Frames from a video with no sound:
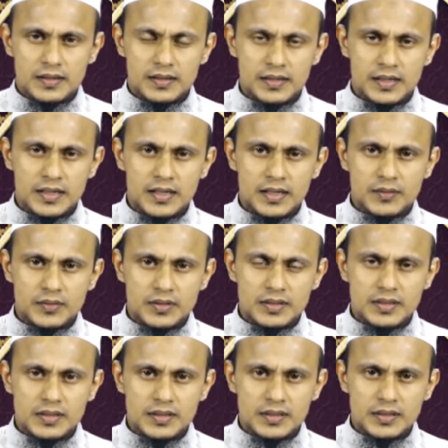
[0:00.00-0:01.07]

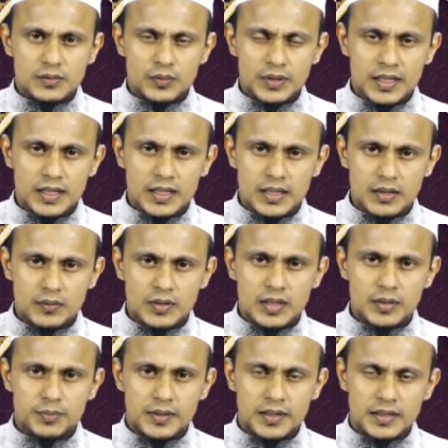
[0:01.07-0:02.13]
இரண்டாவது வணக்க
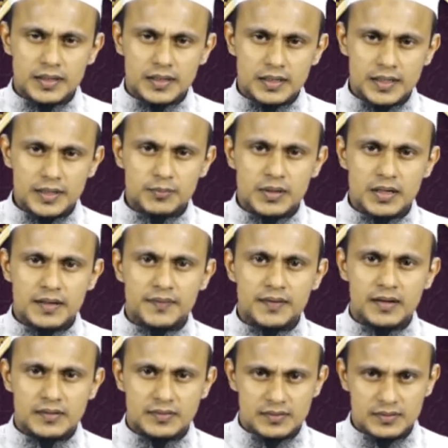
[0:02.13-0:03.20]
வழிபாடுகள்
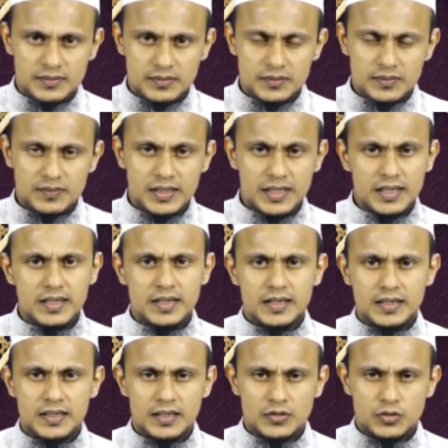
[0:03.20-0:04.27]
ஐபாதாத்
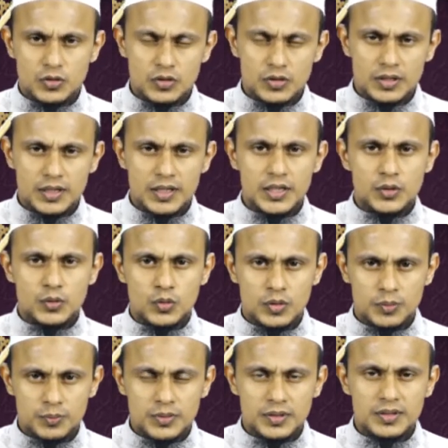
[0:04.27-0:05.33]
வணக்கங்கள் தொழுகை
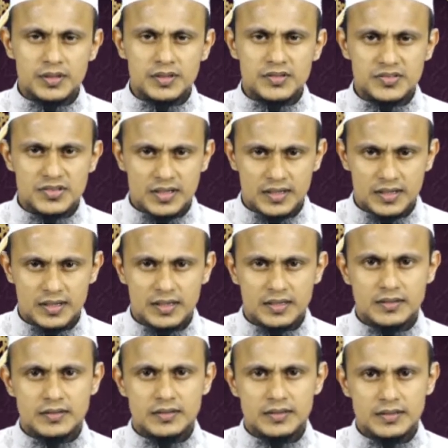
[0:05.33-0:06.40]
நோன்பு
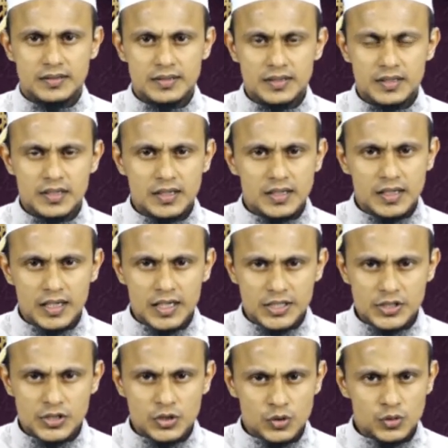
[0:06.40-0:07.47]
ஜகாத்
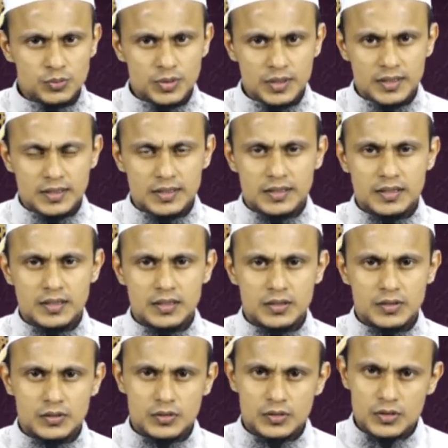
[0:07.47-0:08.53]
ஹஜ் உம்ராக்கள்
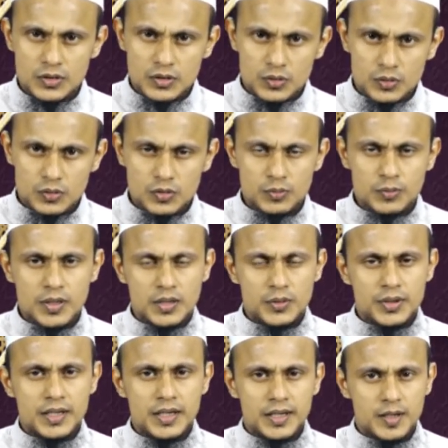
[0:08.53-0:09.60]

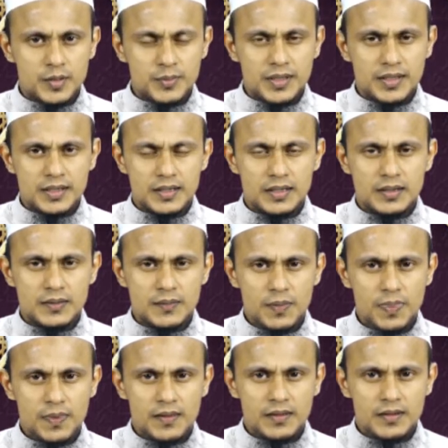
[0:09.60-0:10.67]
குர்பானுடைய கடமைகள்
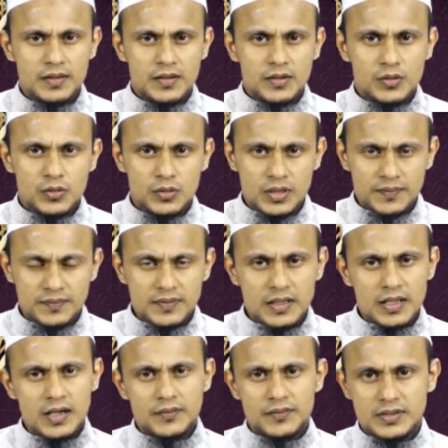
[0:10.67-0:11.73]
குரான்
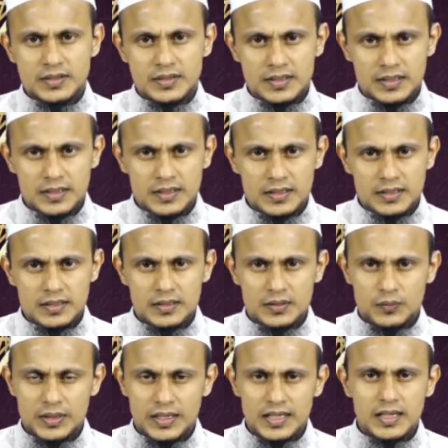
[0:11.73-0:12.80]
திலாவத்துகள் என்று
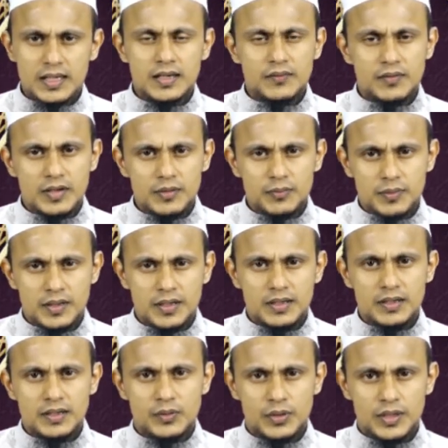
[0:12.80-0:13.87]
வணக்க
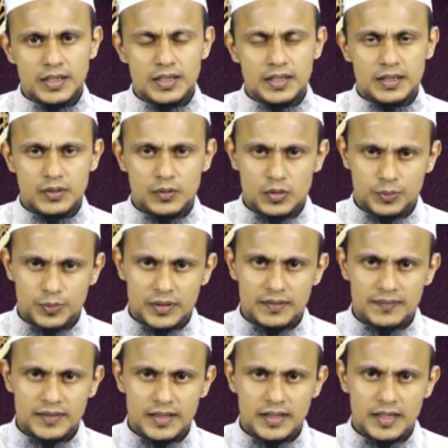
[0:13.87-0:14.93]
வழிபாடுகளுடைய ஒரு பகுதியை